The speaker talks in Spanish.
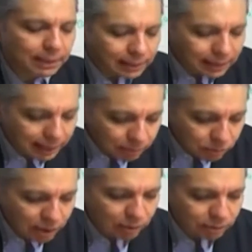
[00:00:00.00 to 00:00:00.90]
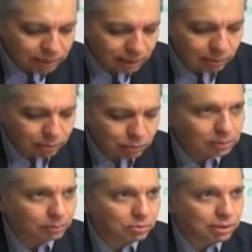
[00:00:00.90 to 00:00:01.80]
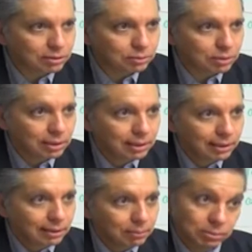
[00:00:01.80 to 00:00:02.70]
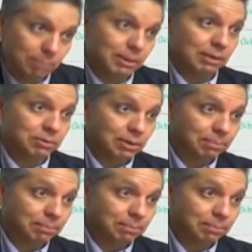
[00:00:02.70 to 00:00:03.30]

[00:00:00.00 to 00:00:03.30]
policías ministeriales, con los jueces, no ha cambiado,